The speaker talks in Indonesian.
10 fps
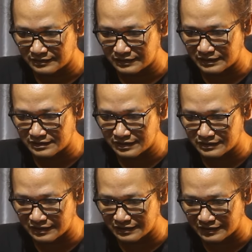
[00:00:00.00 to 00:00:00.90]
Nah, di sini
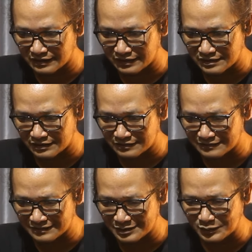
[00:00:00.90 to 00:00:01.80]
terlihat
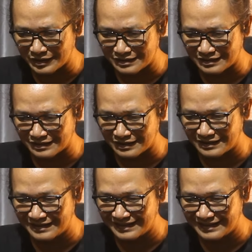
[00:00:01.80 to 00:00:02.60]
Kaisang dicuekin ya.